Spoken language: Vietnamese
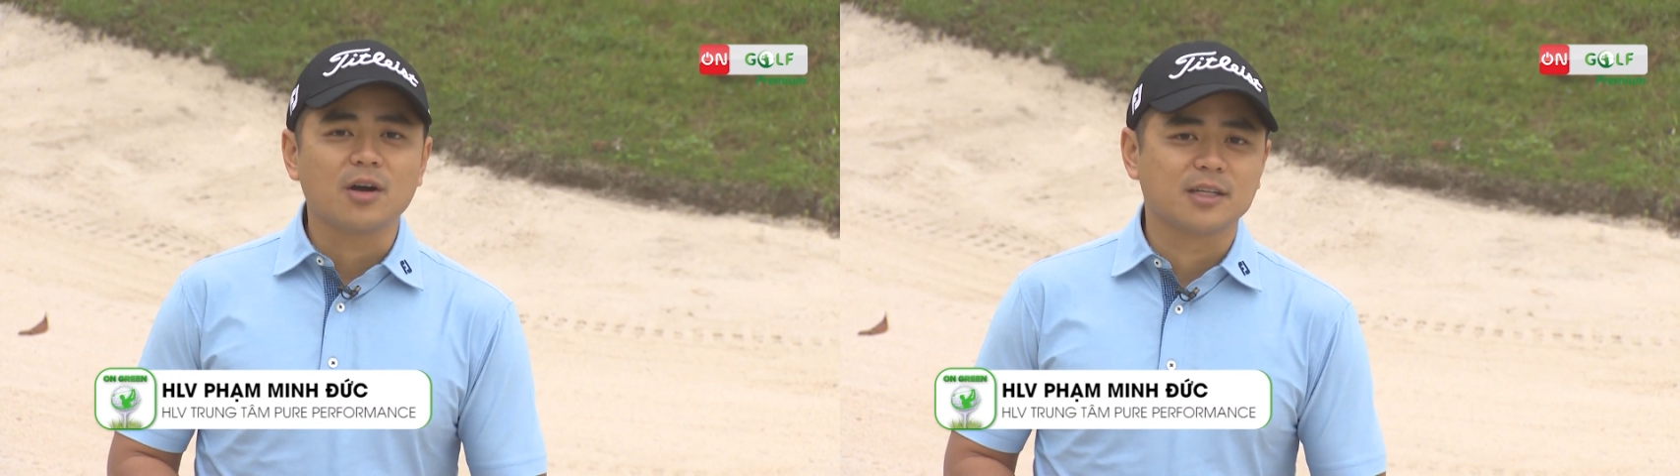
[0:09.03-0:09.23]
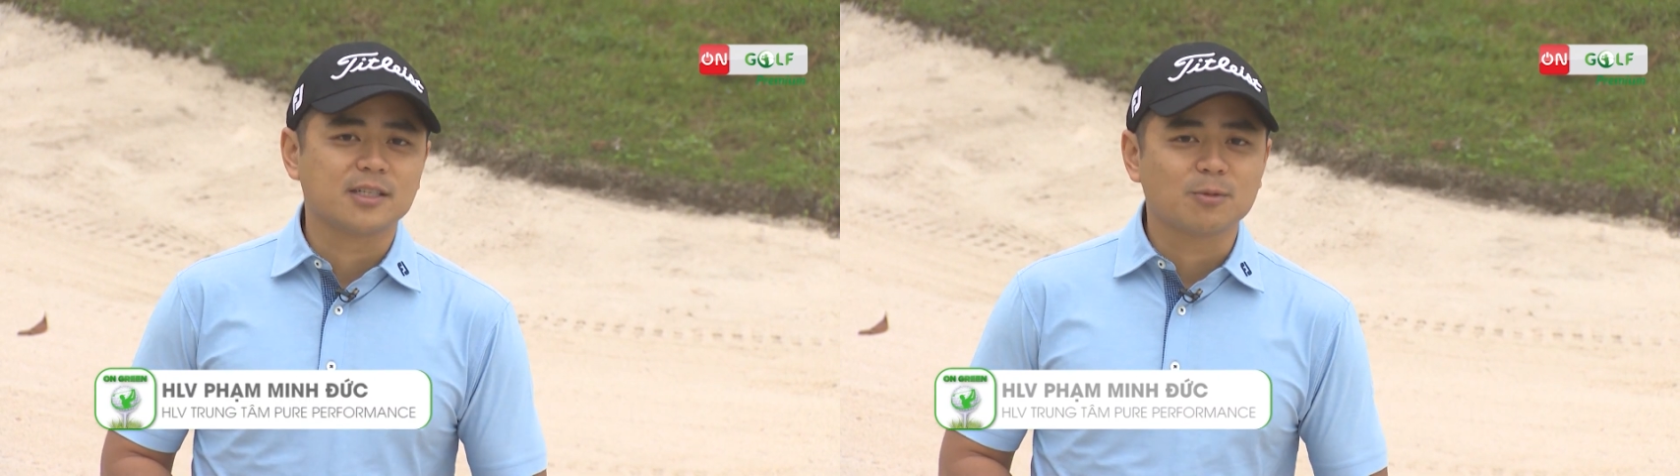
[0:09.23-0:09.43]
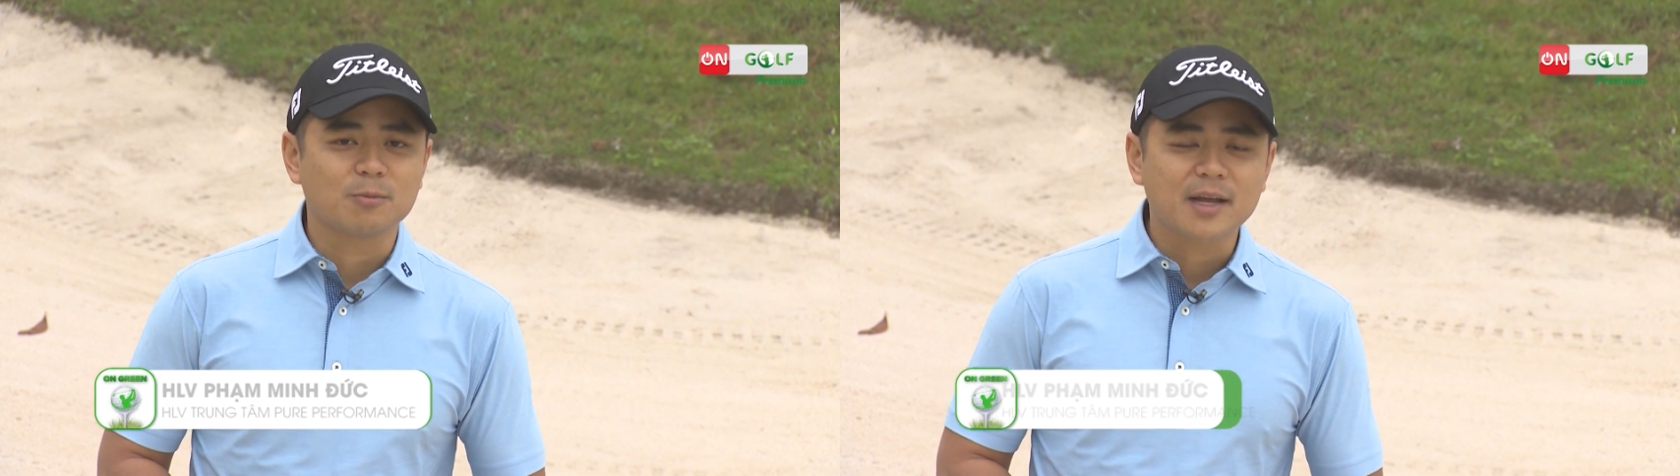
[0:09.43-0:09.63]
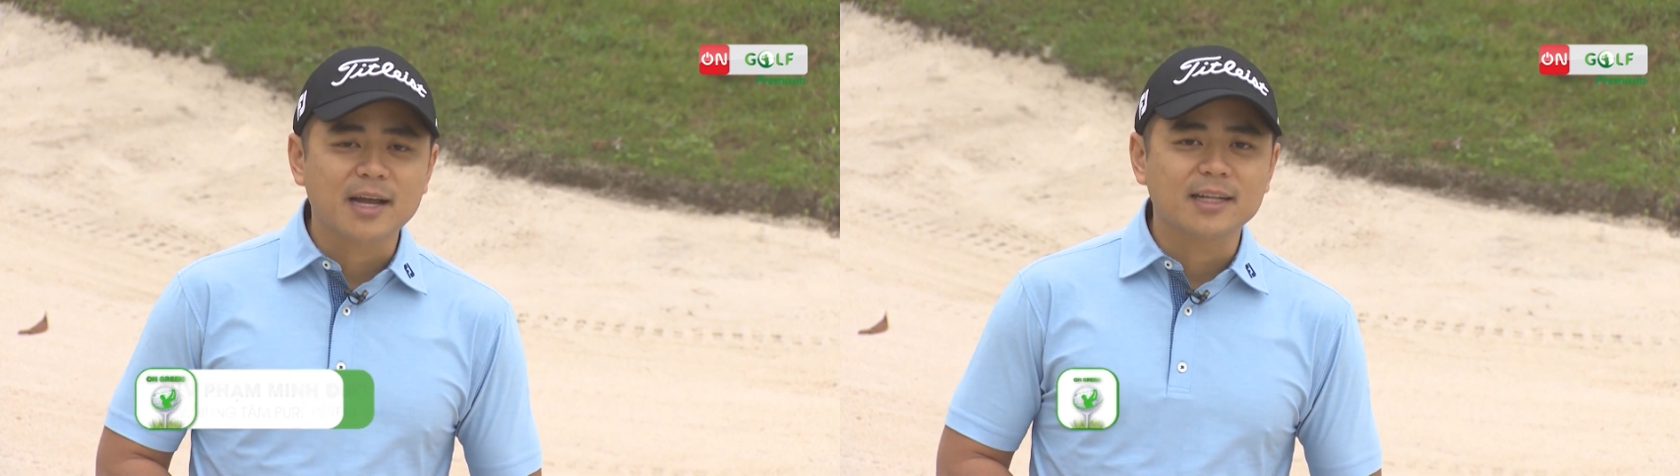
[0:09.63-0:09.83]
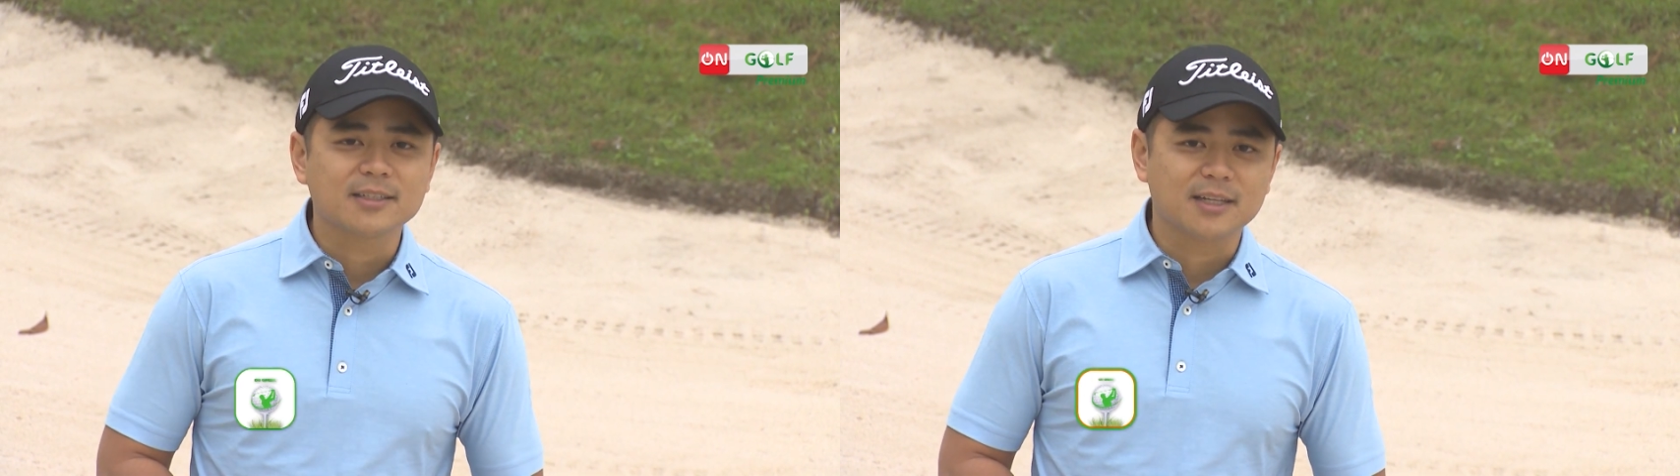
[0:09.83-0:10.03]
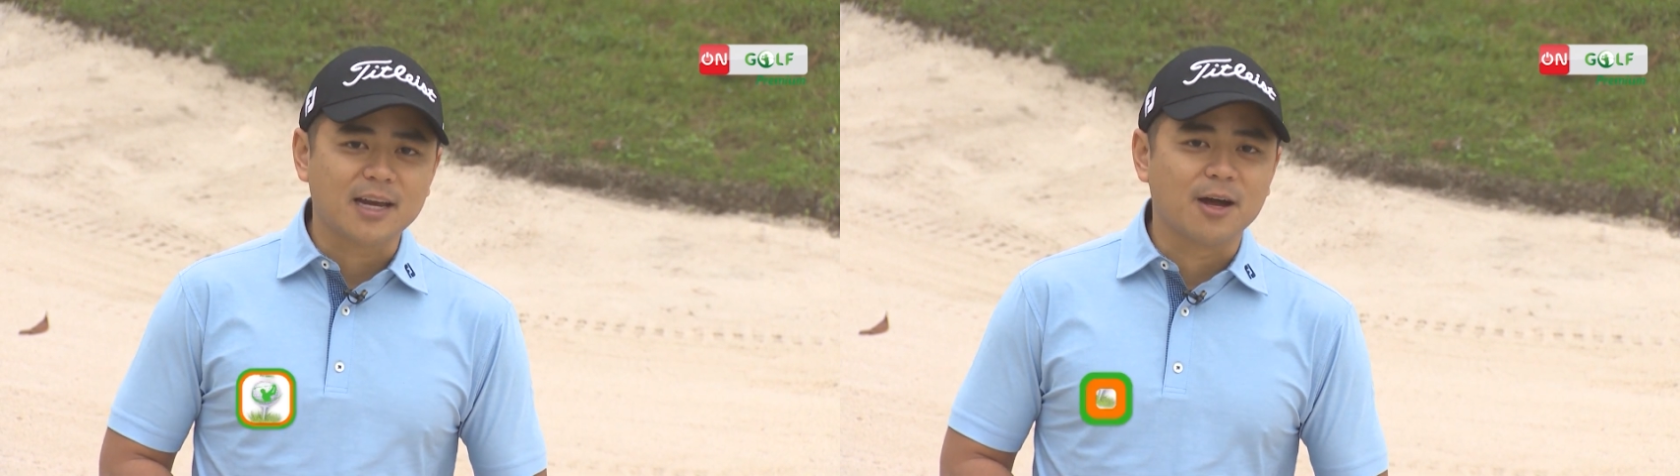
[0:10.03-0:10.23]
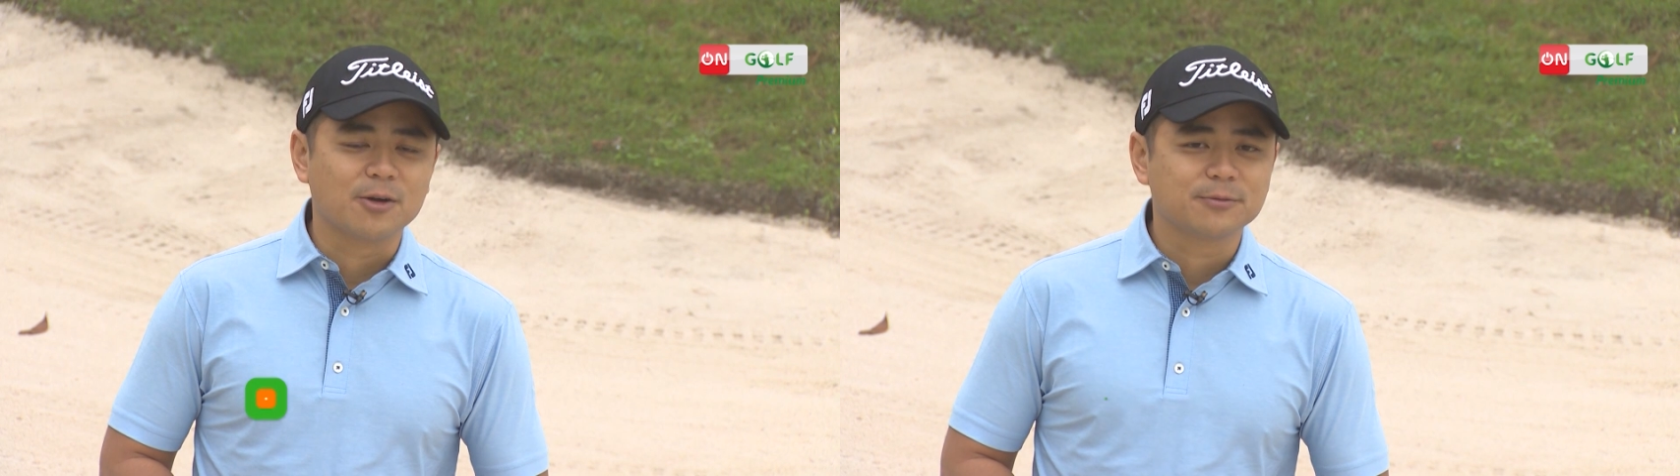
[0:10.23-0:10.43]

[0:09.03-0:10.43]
ở trong bẫy cát như thế nào